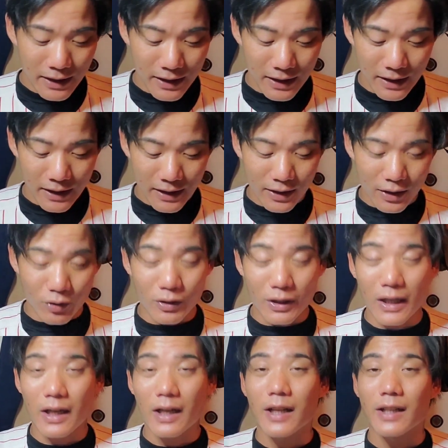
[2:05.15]
えー、
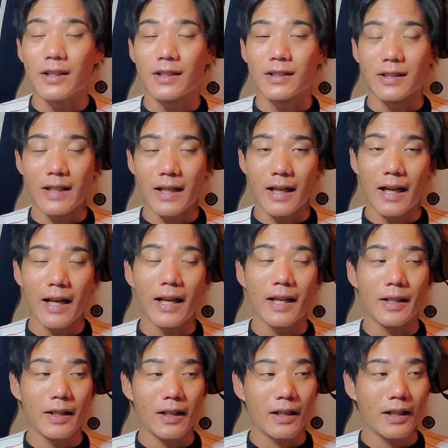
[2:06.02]
今日7回ですね、
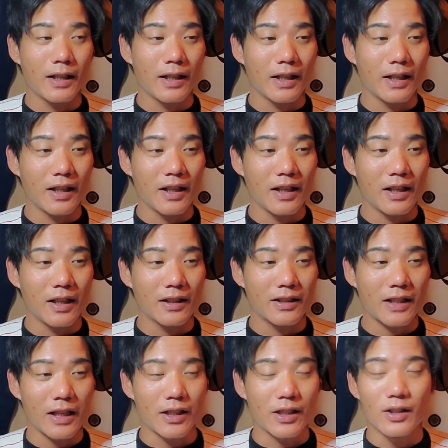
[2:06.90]
はい
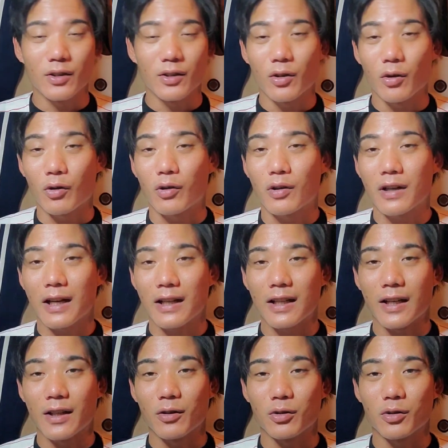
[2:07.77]
えー、最近の
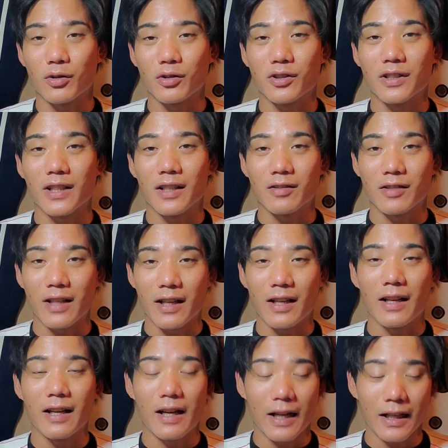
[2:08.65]
課題の一つであるね、